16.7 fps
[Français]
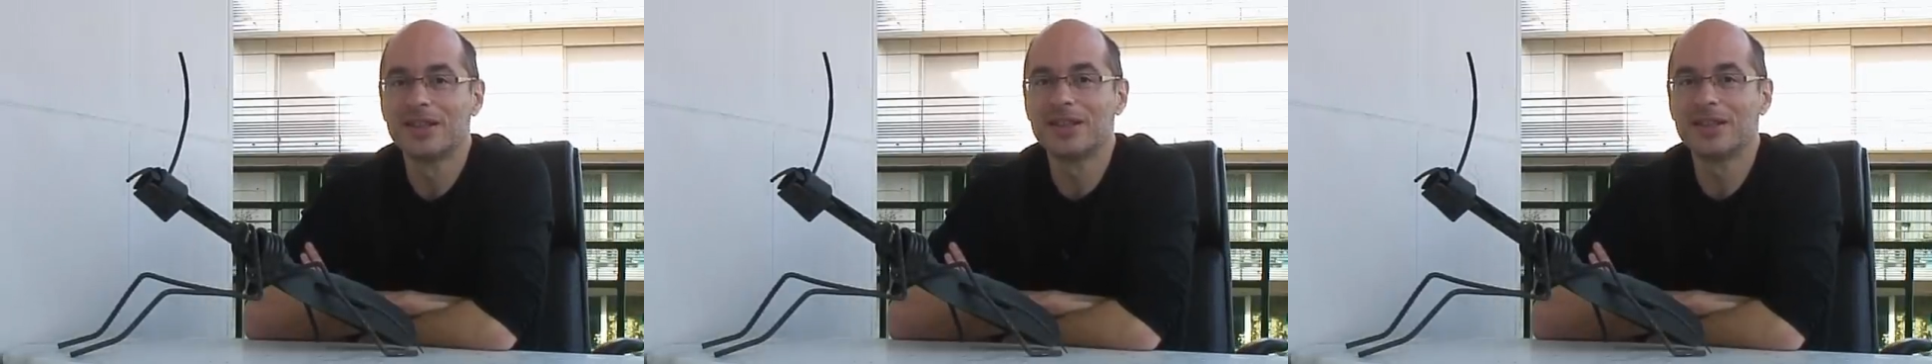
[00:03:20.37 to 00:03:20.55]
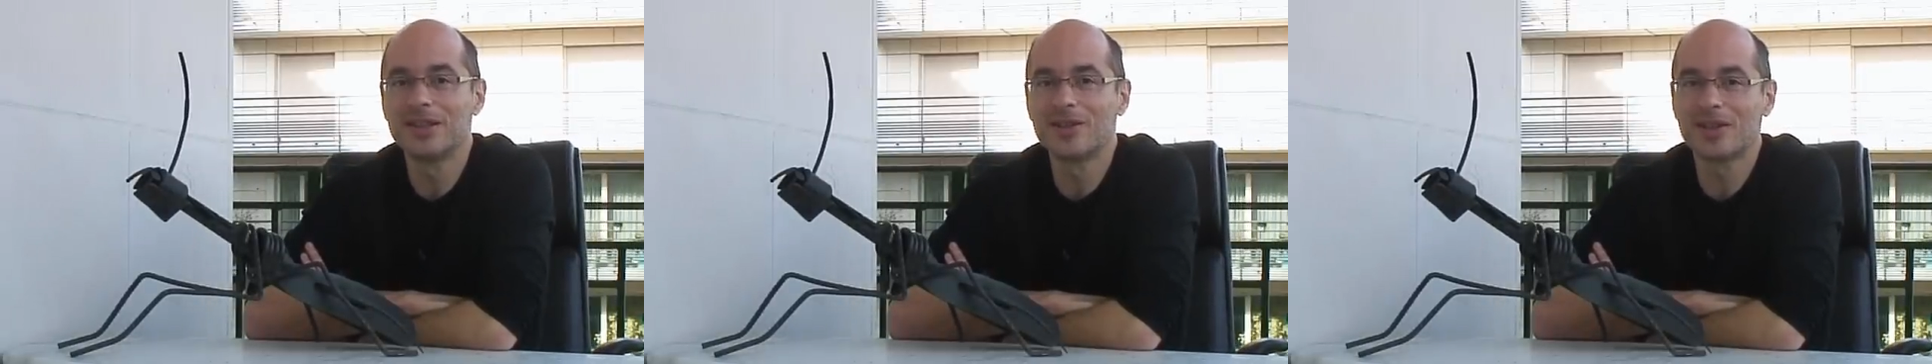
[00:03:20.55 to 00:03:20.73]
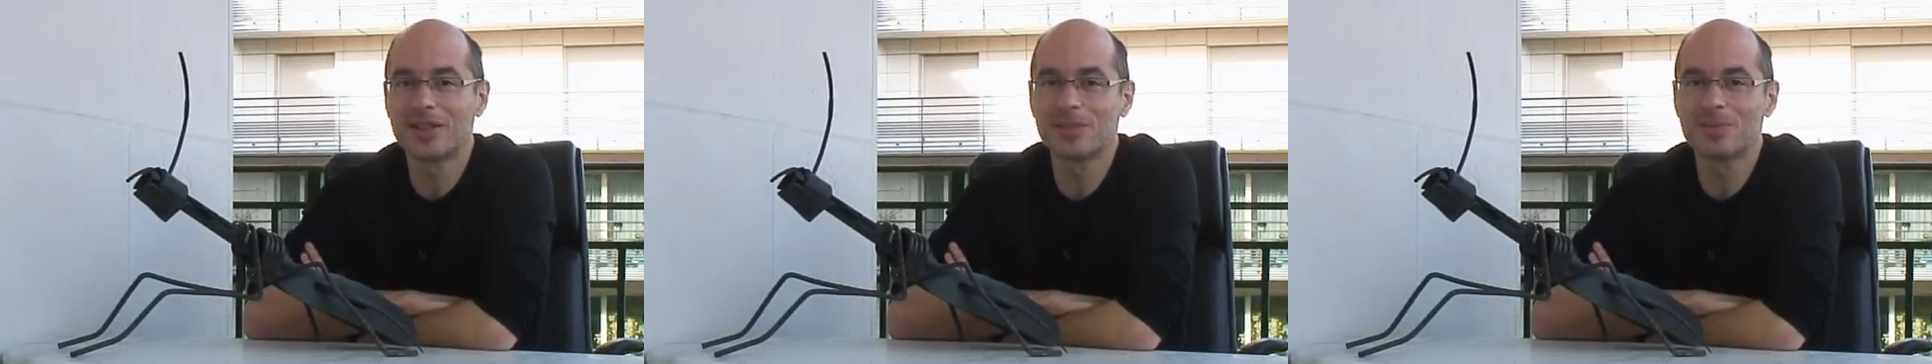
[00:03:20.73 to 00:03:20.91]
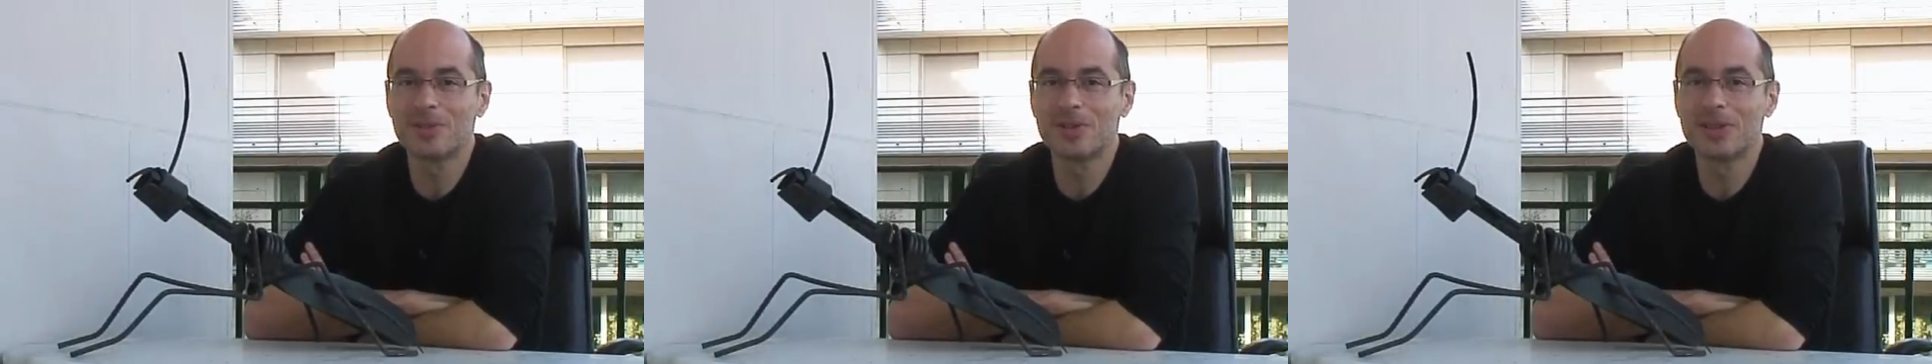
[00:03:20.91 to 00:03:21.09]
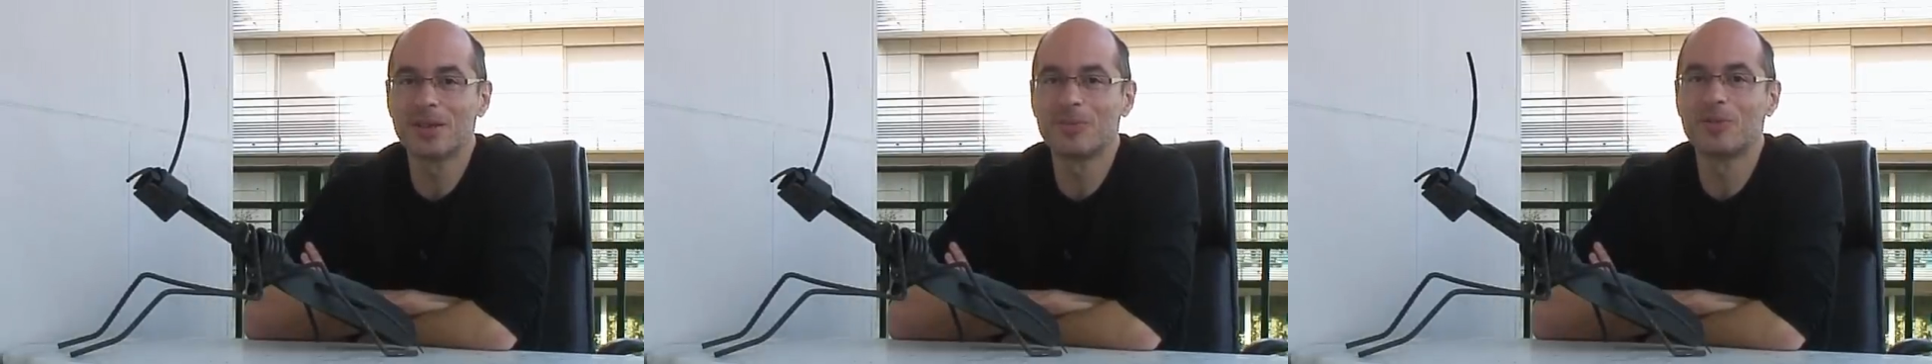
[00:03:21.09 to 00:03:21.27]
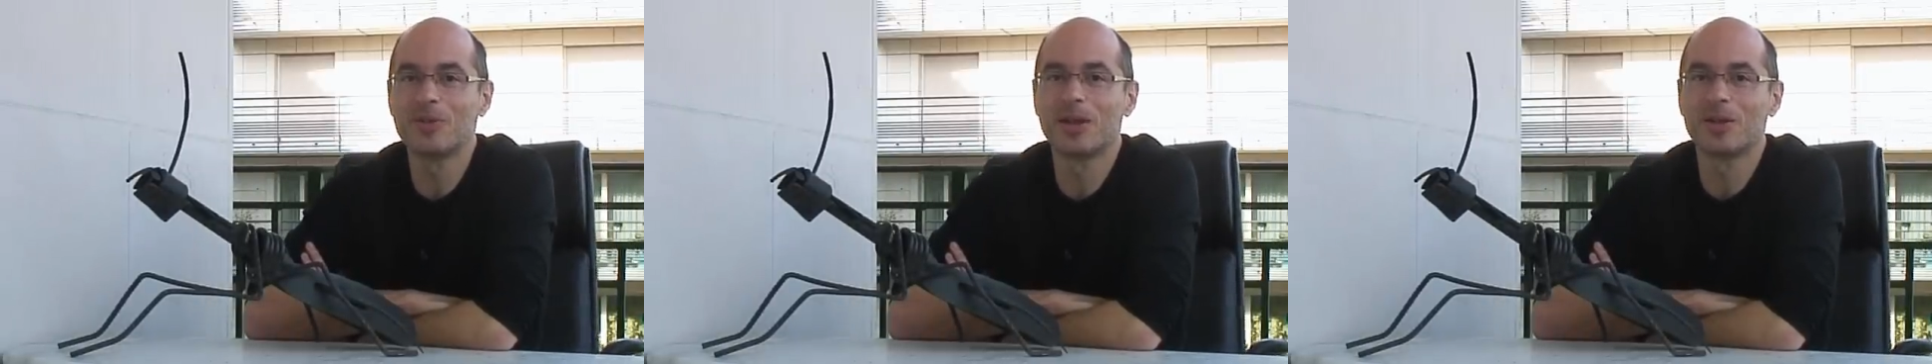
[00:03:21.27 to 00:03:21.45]
qui était le
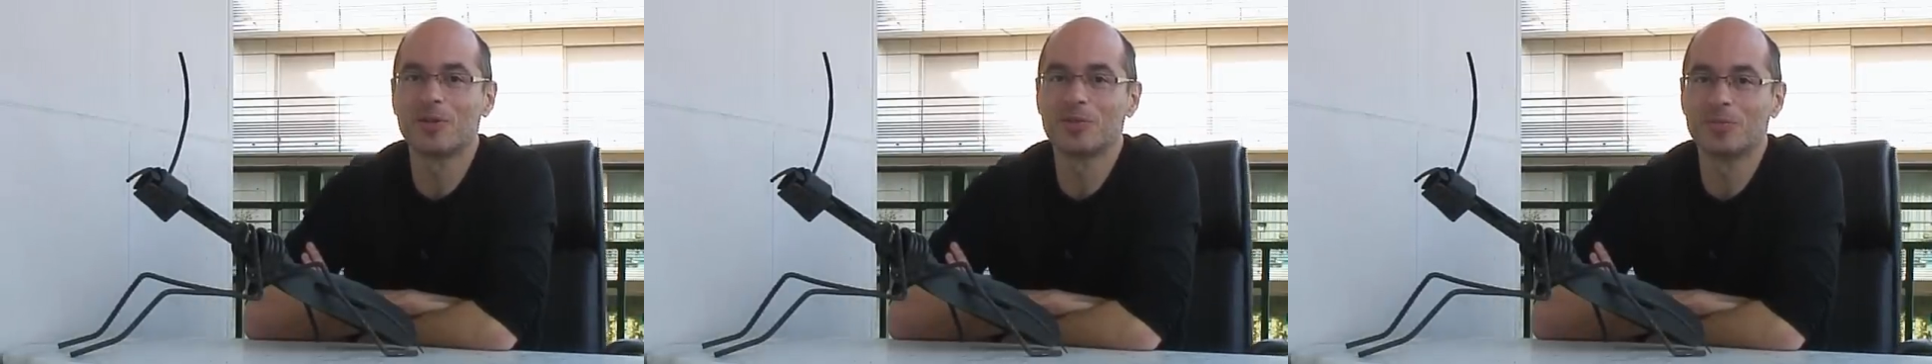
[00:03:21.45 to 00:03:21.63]
responsable de la